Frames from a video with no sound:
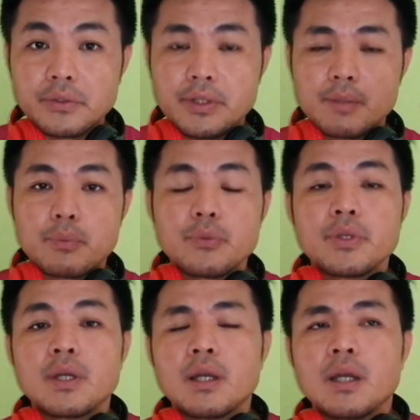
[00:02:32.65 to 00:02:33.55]
dia
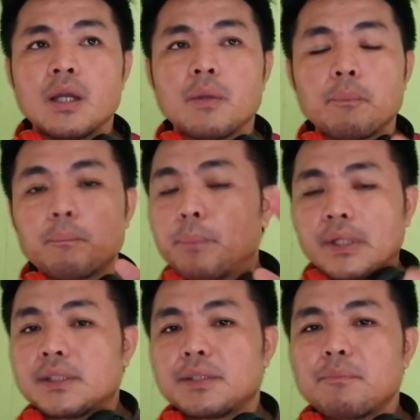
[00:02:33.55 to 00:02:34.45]
punya
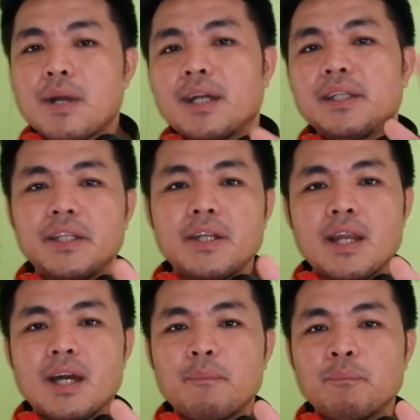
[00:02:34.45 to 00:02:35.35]
persembahan di
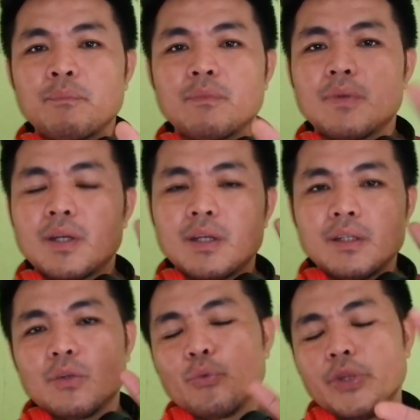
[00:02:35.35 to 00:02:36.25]
dalam
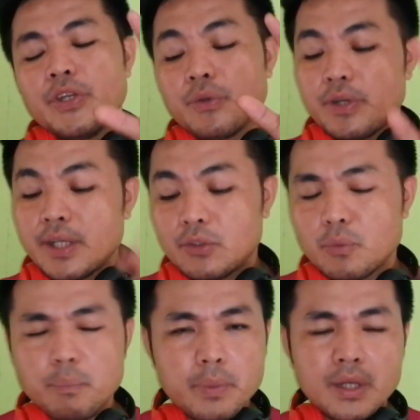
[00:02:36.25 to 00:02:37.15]
video dia itu
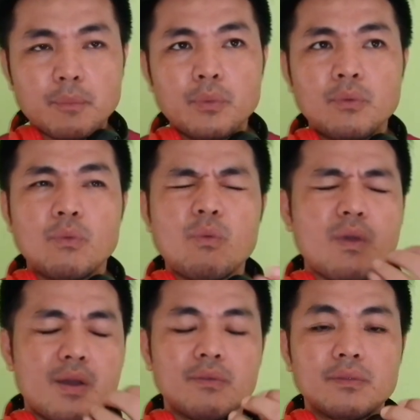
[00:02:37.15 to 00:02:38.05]
biarpun
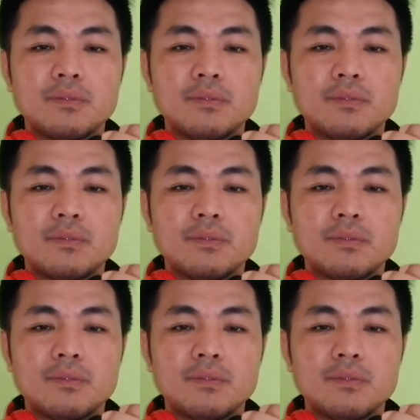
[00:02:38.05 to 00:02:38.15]
wow